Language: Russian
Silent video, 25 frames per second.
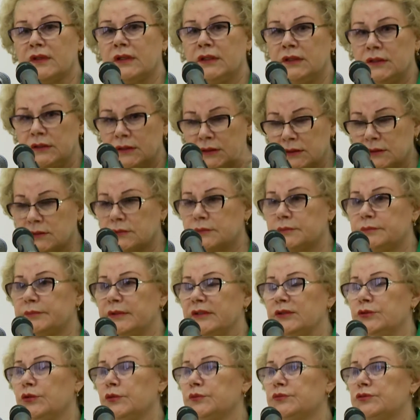и
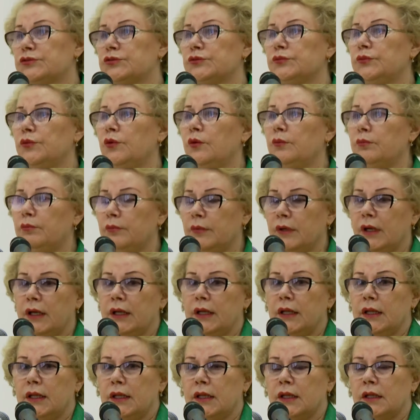потом с умом,
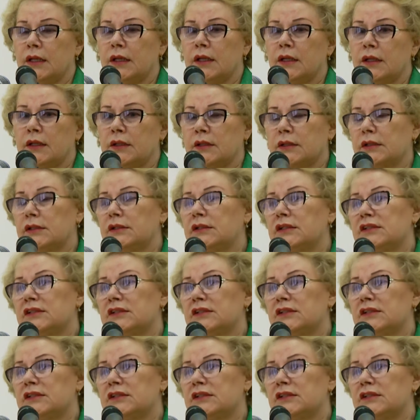э,